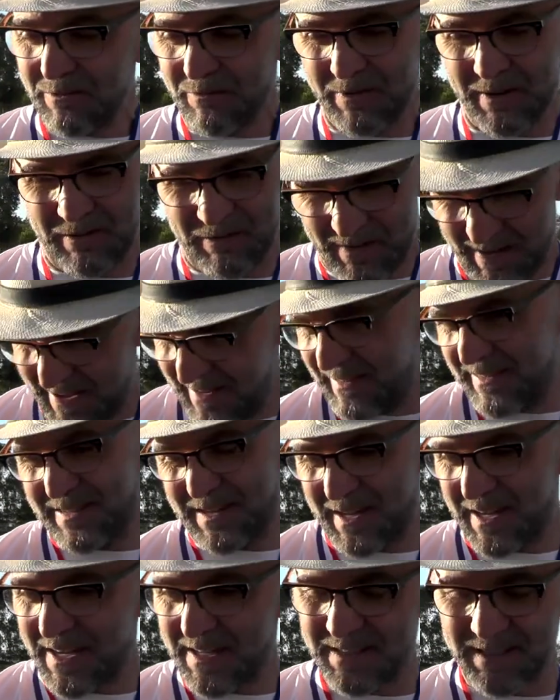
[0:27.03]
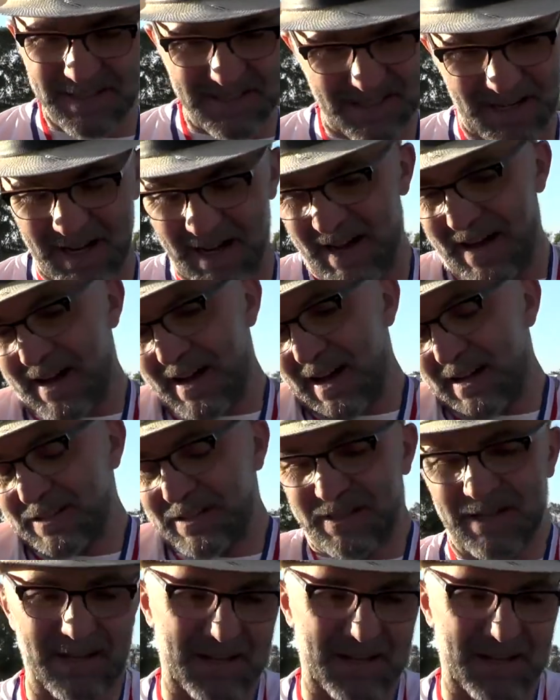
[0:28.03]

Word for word: ferviente hincha, dirigentes...